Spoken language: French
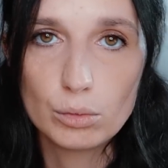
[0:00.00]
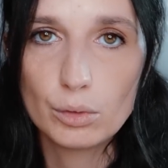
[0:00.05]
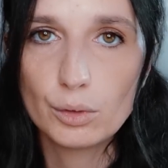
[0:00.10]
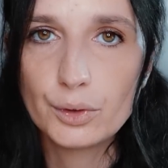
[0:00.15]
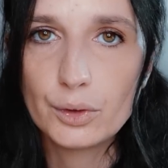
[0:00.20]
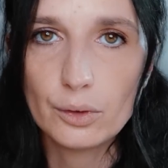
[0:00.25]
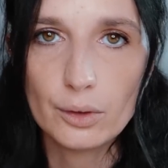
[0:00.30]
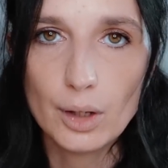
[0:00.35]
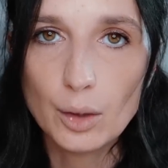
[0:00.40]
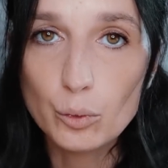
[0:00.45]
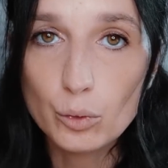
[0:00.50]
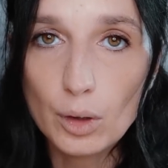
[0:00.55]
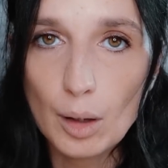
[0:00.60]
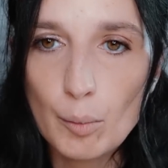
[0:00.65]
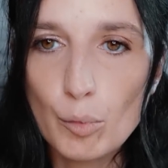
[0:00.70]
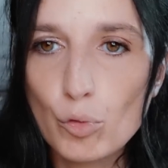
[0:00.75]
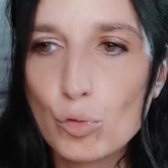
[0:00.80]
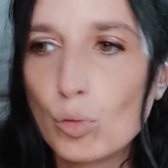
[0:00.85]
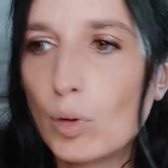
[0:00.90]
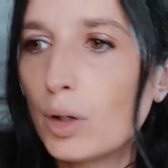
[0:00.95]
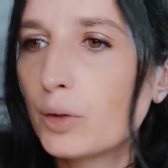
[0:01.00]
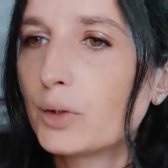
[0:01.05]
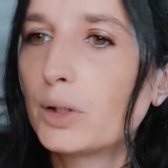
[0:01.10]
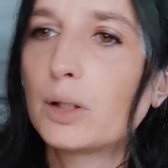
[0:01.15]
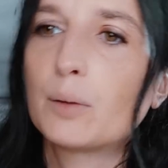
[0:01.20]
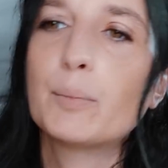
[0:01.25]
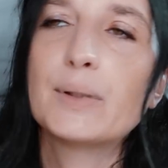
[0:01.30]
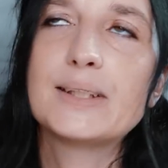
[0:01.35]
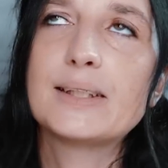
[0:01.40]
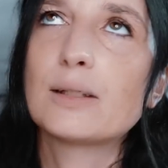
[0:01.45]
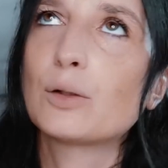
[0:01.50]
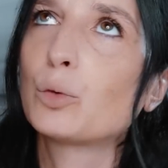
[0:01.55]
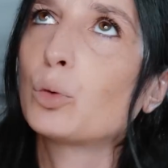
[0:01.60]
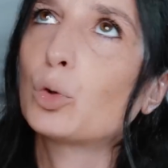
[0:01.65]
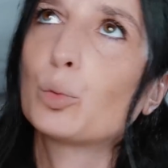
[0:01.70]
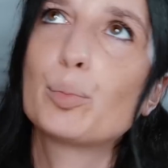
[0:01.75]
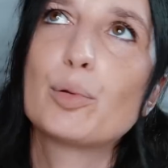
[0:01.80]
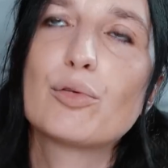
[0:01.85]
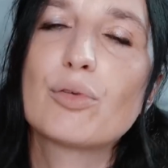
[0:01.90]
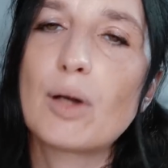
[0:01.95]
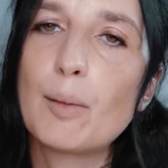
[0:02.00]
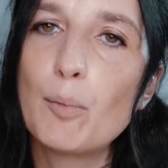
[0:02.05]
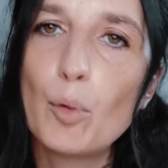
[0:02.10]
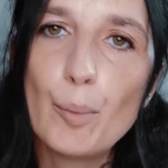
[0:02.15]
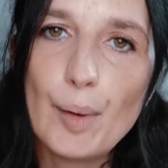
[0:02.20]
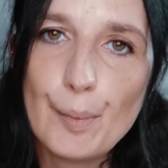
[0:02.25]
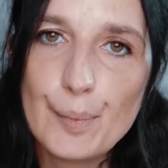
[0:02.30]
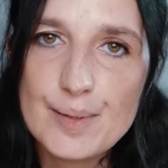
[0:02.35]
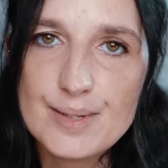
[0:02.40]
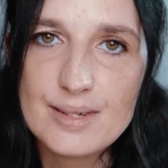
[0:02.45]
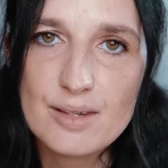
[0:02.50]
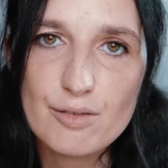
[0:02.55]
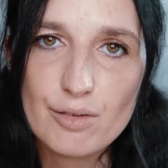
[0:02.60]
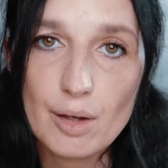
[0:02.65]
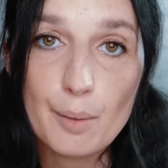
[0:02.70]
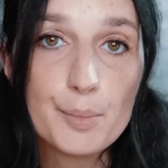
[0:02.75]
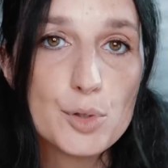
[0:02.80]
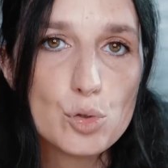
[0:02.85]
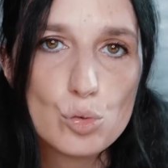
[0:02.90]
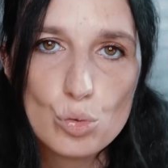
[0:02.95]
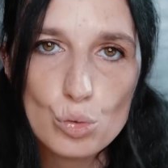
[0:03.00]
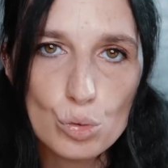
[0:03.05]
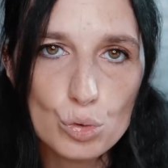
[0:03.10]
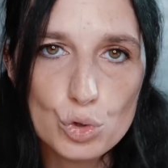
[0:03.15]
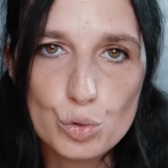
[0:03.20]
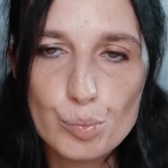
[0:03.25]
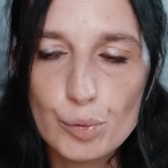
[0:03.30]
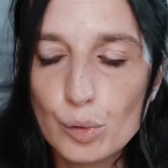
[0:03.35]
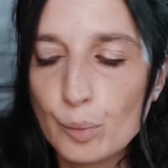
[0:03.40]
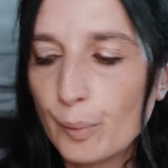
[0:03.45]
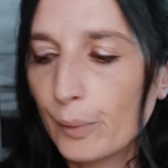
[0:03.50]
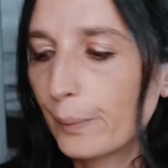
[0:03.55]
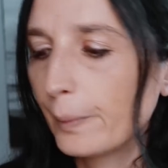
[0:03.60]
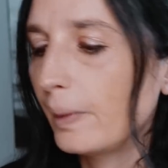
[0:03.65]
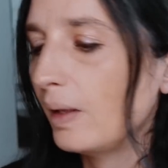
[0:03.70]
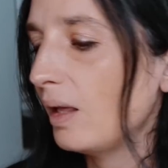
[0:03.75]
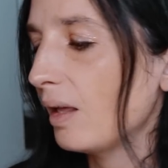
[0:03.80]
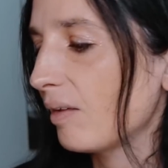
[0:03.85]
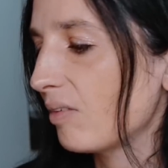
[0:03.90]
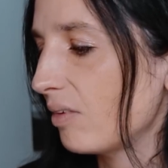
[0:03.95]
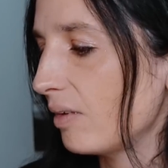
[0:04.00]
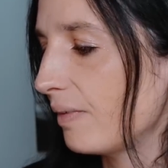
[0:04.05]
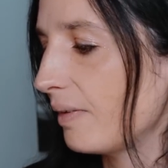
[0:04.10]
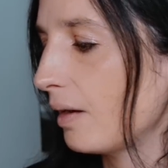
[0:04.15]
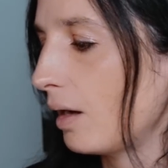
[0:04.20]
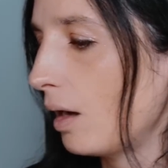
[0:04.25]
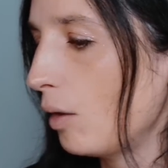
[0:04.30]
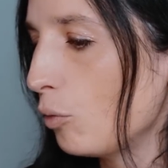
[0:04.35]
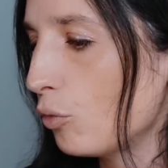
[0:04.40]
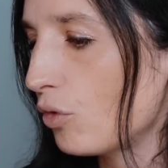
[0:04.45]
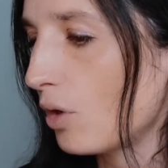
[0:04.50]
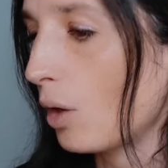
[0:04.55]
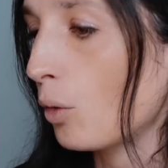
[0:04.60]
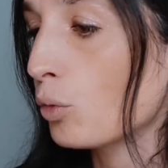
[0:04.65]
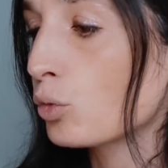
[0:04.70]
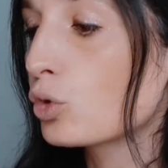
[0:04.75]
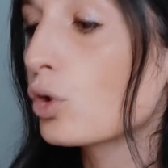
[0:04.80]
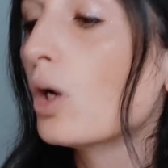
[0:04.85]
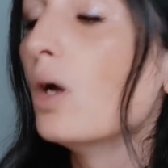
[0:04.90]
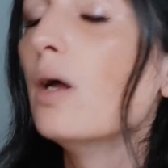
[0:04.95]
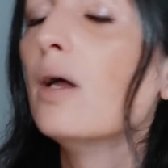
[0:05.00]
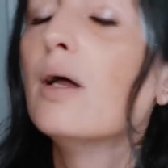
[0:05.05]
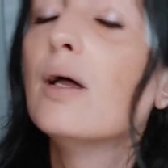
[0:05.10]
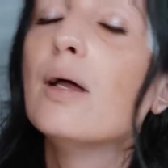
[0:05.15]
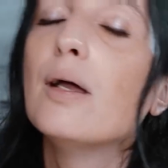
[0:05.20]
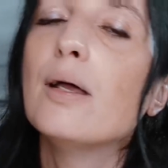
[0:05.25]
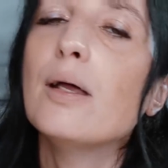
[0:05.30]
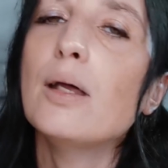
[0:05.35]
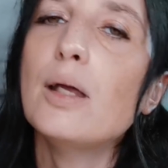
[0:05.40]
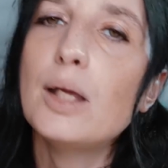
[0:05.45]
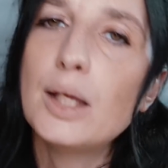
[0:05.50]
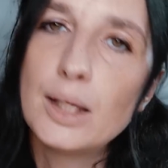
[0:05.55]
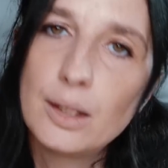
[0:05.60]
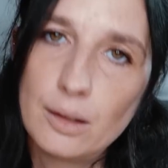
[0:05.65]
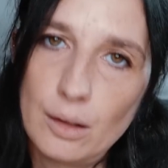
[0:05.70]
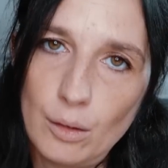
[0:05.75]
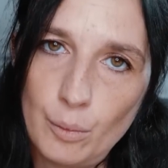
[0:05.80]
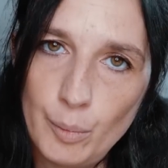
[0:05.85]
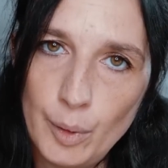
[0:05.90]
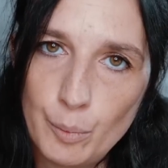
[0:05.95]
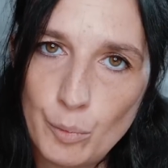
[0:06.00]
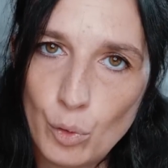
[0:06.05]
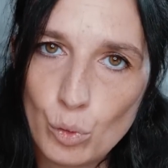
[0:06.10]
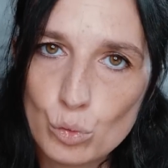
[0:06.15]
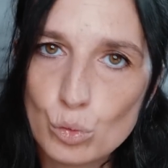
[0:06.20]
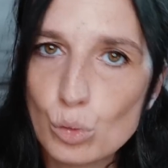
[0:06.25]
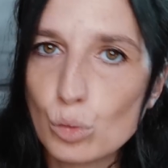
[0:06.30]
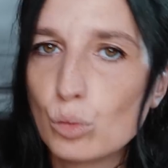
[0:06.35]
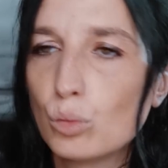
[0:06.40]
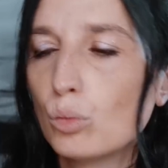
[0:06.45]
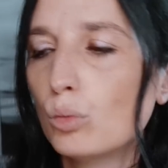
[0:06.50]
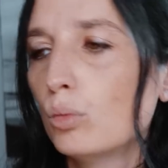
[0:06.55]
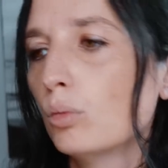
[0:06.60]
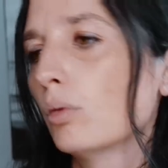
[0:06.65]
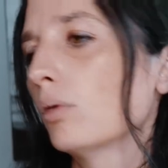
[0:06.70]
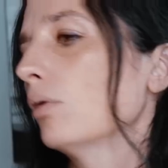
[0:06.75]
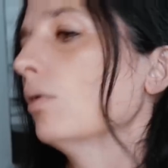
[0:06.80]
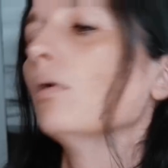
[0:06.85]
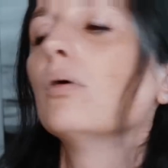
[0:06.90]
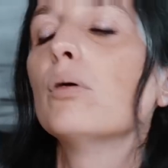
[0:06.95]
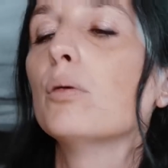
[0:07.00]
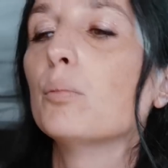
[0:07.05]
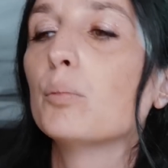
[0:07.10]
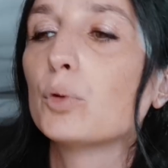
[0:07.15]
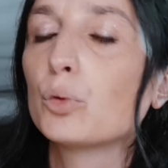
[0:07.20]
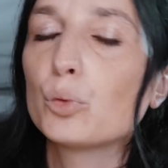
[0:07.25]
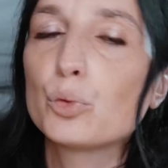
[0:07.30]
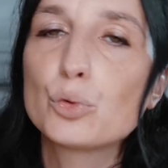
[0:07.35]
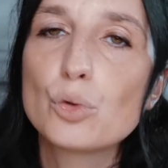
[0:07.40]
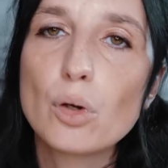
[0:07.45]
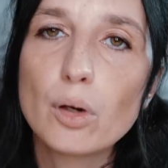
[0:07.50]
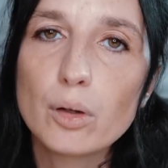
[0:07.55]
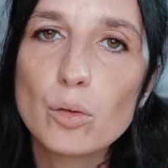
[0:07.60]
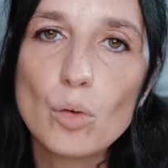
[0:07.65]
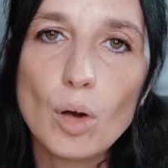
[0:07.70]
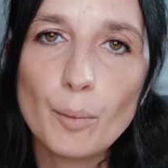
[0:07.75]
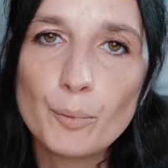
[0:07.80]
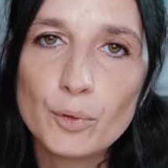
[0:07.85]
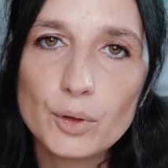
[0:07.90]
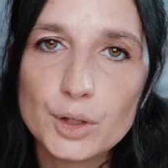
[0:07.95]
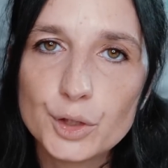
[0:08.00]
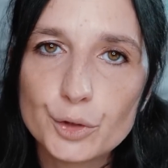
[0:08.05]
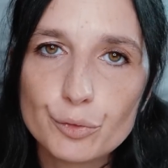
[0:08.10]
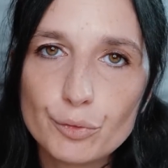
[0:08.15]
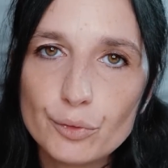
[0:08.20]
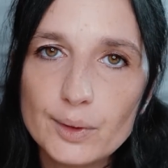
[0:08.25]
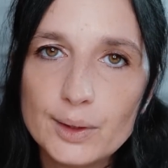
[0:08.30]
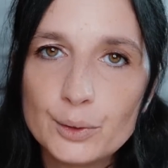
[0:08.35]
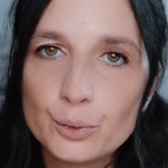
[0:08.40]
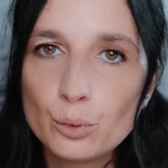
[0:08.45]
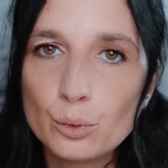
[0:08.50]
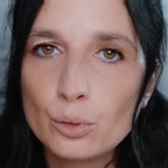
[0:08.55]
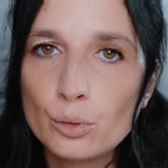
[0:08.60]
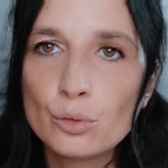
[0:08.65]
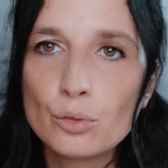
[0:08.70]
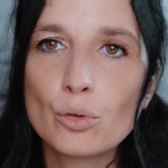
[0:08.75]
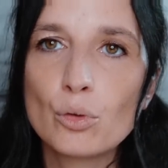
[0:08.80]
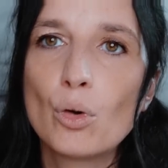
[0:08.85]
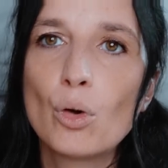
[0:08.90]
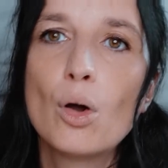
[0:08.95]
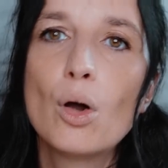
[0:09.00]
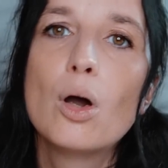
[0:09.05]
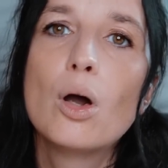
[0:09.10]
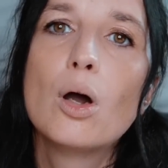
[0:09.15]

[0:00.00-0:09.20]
Quand il y en a une qui a besoin, je sais que moi si un jour je peux vraiment pas passer faire mes sauts, je peux demander, etc. On s'arrange énormément entre nous. moi je sors régulièrement les chevaux des autres.